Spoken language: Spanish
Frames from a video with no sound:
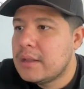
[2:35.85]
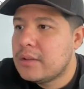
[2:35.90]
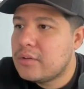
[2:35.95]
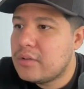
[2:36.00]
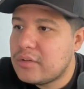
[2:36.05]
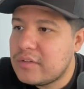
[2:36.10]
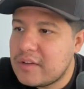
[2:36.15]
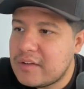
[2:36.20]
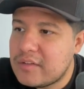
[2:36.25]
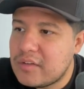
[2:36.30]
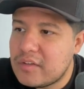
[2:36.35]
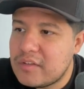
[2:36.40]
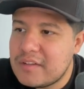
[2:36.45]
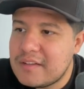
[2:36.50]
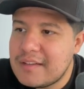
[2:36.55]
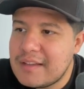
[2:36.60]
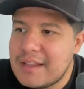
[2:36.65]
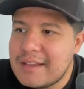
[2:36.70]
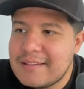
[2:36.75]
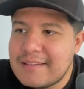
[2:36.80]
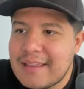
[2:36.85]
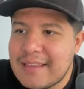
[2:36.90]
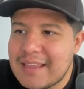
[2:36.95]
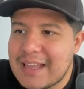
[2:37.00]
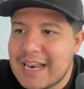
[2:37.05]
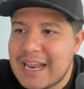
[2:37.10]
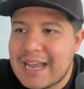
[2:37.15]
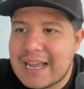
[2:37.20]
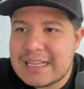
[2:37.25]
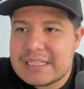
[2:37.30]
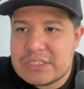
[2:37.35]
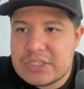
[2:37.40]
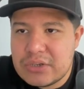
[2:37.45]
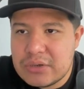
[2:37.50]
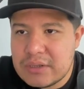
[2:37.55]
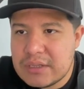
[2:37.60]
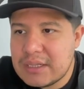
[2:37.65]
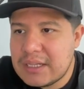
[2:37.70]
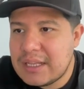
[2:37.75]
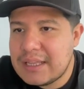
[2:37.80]
Entonces nos dice esta
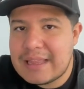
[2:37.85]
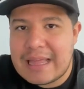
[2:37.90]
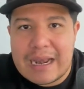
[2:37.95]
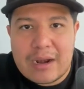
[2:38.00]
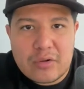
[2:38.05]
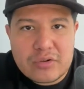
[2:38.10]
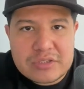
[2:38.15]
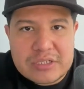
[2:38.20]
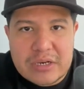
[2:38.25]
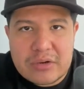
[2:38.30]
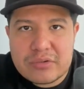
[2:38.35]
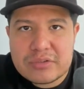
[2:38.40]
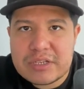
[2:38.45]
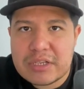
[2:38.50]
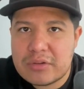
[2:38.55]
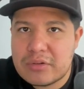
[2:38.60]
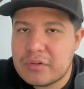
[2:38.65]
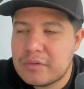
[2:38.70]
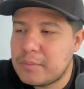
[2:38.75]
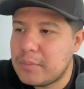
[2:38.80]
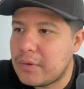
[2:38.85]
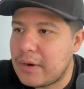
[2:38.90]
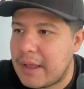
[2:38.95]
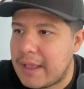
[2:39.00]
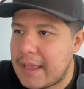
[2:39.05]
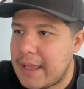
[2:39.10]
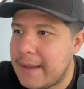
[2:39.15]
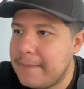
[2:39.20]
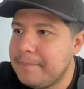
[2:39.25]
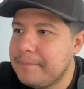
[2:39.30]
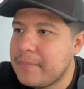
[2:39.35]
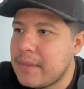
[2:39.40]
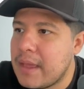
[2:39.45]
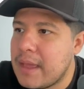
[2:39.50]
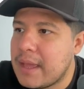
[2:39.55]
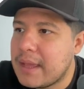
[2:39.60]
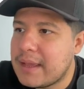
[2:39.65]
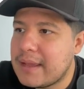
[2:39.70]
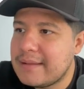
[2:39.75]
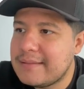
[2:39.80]
delegación de Hidalgo, saludos a todos por allá,
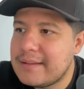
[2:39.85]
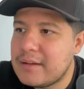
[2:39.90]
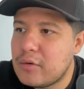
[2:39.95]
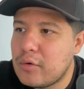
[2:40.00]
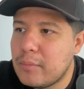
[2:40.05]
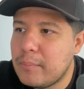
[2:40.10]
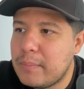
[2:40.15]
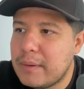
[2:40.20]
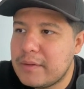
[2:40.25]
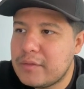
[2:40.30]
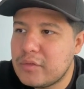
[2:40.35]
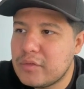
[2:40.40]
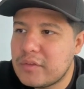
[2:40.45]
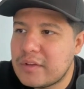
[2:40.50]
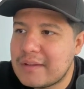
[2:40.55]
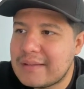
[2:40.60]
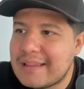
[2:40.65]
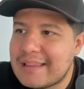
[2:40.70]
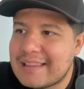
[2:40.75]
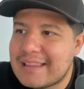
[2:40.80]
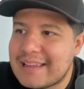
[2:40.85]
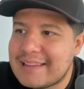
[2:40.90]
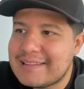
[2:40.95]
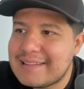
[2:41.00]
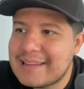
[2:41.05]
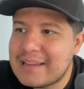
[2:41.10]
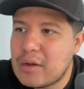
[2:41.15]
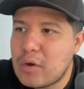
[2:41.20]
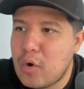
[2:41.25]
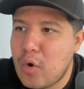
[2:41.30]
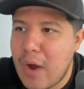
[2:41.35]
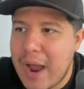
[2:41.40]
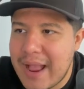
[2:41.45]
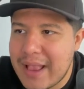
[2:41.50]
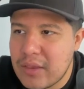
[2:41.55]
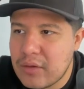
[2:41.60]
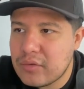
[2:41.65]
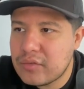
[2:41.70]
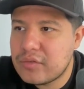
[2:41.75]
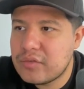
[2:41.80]
que si cumples tus 65
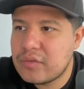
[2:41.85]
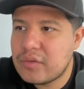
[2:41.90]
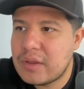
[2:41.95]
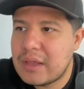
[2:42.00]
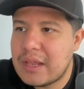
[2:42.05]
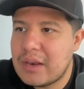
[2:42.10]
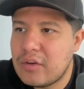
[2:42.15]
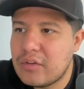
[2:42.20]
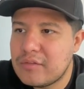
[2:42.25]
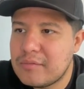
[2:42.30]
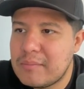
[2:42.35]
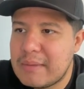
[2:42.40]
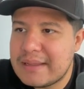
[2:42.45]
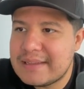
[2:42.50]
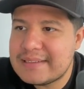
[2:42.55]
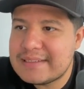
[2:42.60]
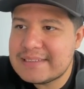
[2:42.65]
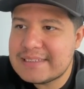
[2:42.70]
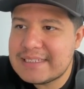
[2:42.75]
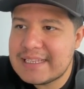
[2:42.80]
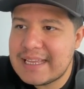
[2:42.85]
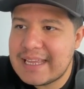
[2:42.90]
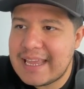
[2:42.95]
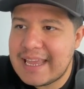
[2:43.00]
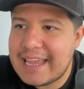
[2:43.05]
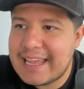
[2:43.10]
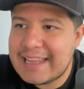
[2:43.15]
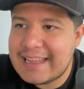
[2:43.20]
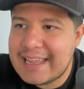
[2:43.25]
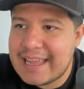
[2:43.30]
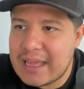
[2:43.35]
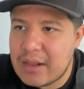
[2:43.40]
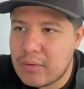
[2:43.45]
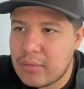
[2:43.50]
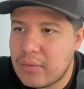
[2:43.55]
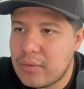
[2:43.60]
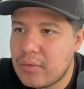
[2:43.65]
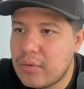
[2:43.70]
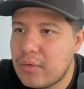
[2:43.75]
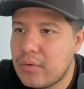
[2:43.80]
años en los meses de
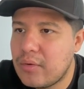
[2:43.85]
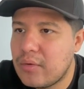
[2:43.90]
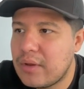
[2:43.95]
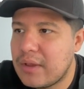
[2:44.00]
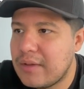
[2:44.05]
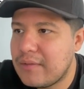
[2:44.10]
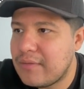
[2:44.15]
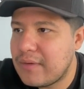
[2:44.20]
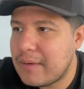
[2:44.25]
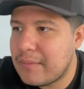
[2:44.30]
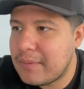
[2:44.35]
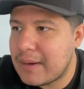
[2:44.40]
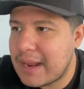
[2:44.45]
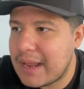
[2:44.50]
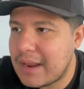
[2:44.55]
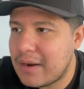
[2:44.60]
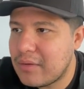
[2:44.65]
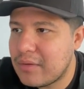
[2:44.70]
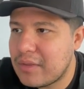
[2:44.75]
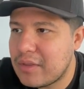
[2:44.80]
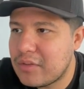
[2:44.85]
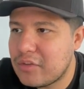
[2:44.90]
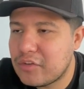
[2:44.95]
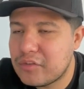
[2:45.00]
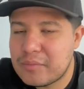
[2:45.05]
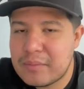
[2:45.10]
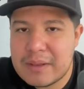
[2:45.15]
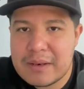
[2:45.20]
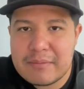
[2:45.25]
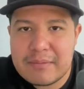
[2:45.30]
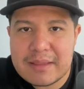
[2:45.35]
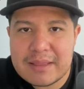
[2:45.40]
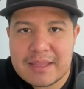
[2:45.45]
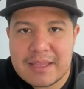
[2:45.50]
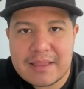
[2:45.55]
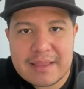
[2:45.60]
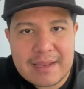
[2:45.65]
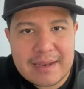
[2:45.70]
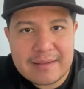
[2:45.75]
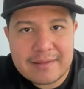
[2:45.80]
enero y febrero de
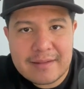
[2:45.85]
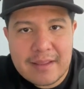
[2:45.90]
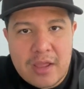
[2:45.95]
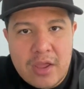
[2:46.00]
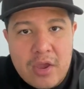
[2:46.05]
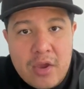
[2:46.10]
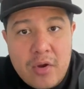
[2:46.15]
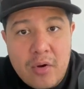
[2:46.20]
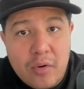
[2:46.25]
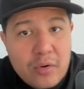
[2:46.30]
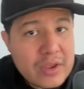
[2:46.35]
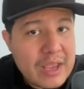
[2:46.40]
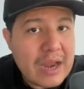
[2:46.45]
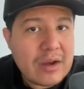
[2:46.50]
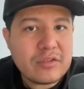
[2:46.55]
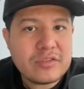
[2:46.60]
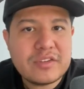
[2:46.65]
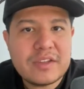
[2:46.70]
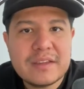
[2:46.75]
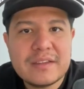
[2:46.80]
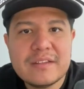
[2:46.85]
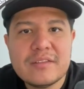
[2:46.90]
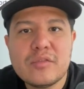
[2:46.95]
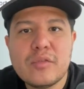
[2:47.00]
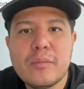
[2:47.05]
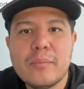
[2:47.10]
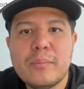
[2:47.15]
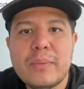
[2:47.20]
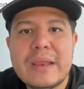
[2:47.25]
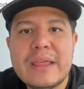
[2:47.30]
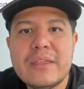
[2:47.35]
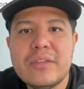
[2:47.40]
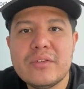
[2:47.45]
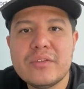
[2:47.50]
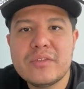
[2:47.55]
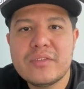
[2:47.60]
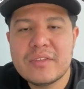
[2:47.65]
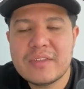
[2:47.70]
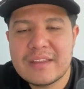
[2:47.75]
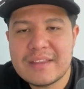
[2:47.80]
2023, o ya los tienes
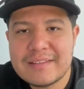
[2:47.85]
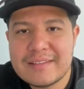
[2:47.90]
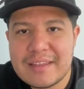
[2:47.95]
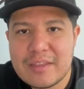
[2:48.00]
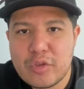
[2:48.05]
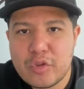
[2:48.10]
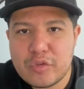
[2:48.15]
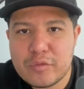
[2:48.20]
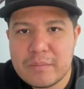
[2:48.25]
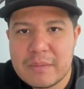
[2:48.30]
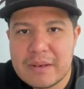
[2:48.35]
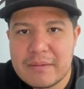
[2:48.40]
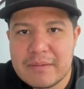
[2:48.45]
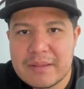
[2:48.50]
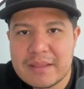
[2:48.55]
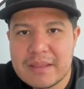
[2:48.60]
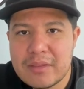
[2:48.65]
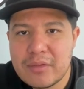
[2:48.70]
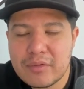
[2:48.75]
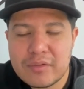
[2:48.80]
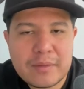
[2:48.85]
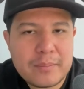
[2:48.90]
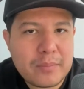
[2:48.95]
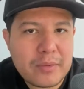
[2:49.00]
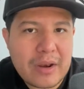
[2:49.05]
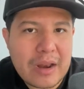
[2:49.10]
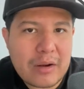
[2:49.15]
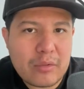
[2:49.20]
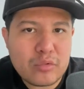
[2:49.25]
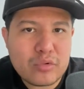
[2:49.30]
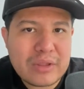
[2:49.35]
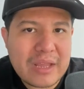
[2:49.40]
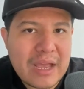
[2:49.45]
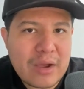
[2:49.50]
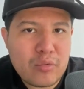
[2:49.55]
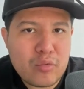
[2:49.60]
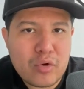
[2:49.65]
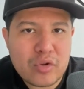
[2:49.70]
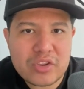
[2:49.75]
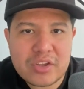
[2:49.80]
cumplidos desde 2022 y por
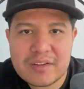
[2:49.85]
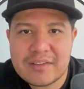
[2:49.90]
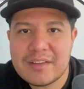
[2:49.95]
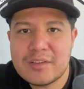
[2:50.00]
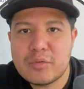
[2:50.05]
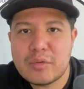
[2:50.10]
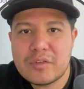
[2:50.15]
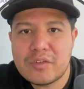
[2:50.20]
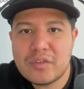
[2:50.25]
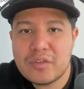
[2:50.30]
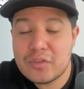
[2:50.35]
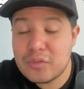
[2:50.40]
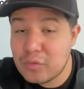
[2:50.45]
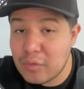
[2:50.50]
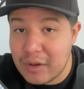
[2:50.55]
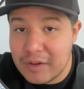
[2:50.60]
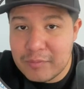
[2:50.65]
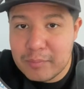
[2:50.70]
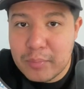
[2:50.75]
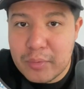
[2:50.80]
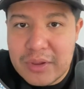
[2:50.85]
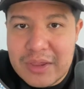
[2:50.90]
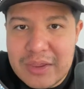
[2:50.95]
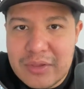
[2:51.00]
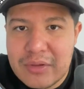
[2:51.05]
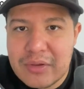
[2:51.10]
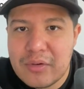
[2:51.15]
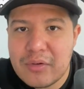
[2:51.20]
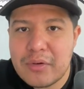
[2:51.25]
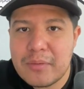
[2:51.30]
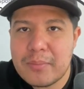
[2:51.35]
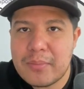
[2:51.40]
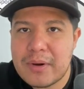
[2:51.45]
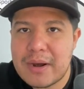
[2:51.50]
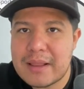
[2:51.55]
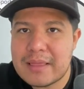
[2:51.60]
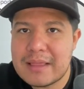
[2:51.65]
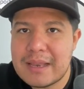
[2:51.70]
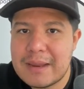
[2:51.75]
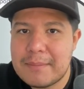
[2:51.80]
alguna u otra situación no has podido
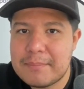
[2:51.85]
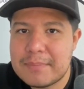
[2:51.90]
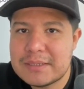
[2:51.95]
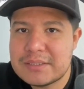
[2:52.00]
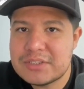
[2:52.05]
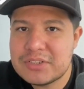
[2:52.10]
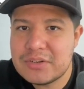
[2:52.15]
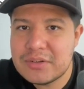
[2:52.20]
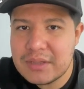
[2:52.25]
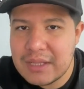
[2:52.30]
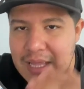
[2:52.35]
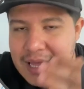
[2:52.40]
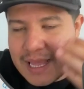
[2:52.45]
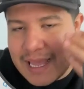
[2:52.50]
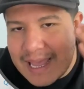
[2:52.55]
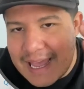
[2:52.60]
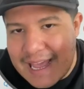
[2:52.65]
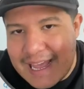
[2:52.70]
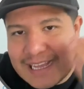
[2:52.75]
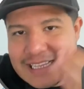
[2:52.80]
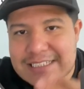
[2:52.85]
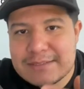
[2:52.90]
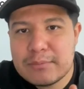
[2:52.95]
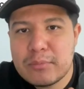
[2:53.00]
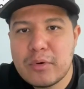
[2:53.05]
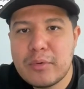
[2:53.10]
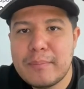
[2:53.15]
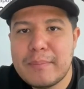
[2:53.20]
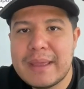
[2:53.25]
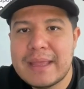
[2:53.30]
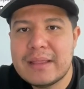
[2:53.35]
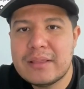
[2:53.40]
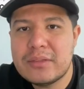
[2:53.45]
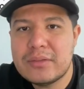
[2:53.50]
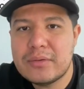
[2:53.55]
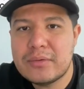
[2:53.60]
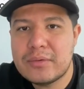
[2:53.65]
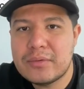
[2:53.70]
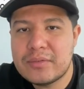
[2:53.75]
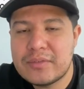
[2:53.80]
incorporarte a la pensión, es
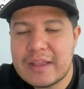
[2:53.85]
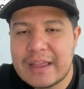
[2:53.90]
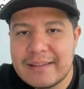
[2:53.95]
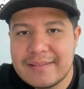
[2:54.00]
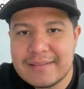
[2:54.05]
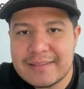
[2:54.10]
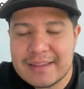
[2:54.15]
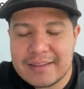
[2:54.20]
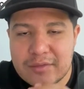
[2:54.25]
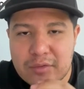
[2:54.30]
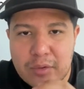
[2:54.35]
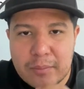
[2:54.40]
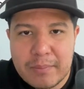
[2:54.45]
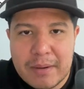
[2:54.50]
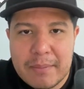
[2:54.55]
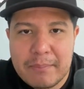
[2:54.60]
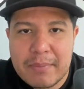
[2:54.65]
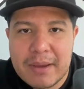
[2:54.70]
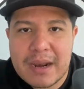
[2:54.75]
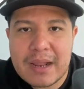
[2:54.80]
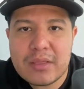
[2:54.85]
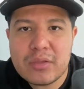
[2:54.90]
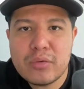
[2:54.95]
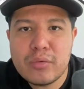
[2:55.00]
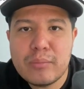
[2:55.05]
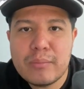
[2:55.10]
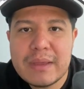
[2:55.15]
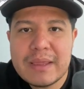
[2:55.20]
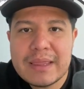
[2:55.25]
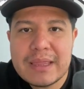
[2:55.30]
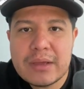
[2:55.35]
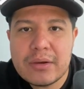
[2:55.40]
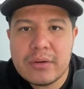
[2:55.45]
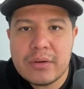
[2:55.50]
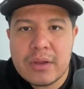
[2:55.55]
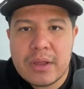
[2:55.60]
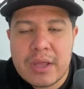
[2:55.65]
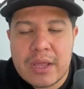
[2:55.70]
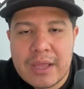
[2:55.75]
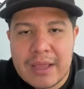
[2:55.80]
momento. ¿Sabes? Te estoy preparando un
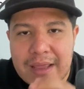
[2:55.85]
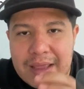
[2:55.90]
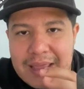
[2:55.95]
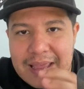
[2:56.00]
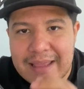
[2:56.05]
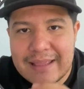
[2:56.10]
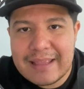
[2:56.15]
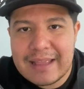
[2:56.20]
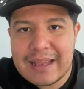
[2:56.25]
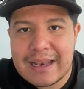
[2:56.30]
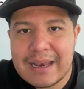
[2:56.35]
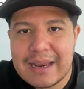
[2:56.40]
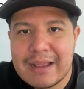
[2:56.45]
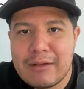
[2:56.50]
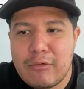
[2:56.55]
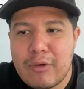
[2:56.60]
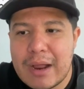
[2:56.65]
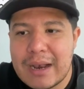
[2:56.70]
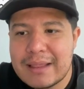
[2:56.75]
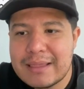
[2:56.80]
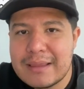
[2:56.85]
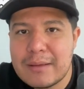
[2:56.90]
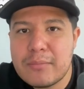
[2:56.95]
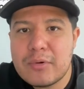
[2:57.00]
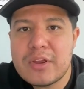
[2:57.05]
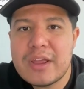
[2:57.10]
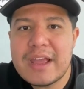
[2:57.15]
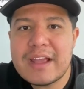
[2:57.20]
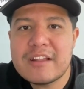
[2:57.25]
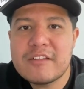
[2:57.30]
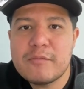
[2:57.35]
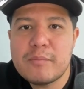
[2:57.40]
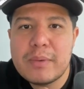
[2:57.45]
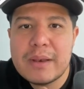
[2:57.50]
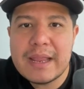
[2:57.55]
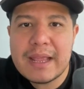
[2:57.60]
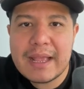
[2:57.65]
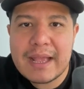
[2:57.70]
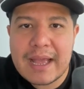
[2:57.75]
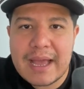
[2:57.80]
video en el cual te voy a
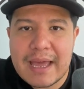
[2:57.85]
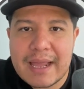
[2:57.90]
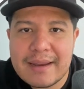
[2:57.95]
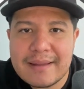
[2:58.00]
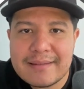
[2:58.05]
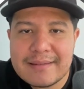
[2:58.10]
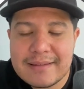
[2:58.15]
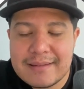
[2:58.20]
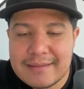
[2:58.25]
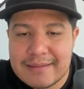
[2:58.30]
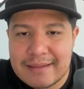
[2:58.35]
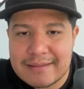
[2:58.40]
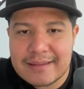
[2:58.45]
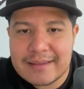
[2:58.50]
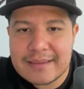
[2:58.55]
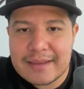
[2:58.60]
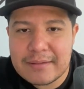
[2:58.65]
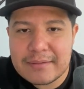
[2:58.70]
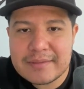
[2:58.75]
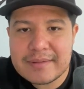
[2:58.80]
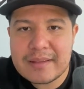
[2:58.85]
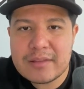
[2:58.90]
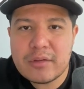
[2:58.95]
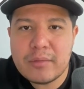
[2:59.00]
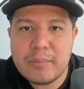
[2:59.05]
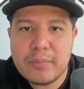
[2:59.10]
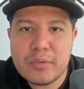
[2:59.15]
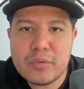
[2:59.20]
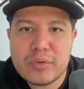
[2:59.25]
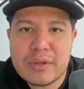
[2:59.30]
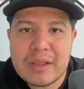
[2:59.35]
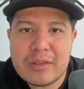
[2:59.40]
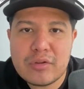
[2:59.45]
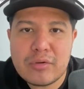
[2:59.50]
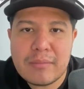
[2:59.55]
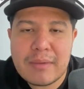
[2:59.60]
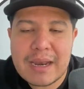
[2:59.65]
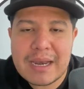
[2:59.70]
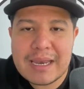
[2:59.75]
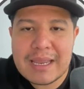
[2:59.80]
explicar si estás atravesando por una
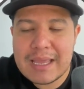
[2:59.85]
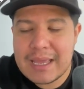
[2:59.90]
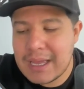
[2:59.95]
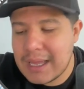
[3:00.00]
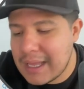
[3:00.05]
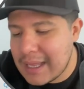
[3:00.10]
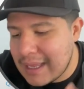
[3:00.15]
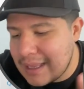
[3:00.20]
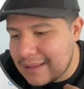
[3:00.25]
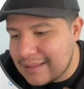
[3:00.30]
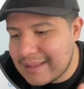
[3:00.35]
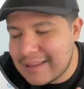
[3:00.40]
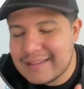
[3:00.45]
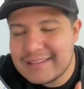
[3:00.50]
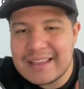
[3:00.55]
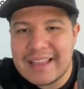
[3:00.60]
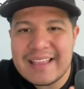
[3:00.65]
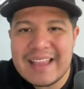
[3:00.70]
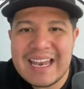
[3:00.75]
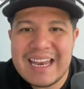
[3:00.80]
anomalía te están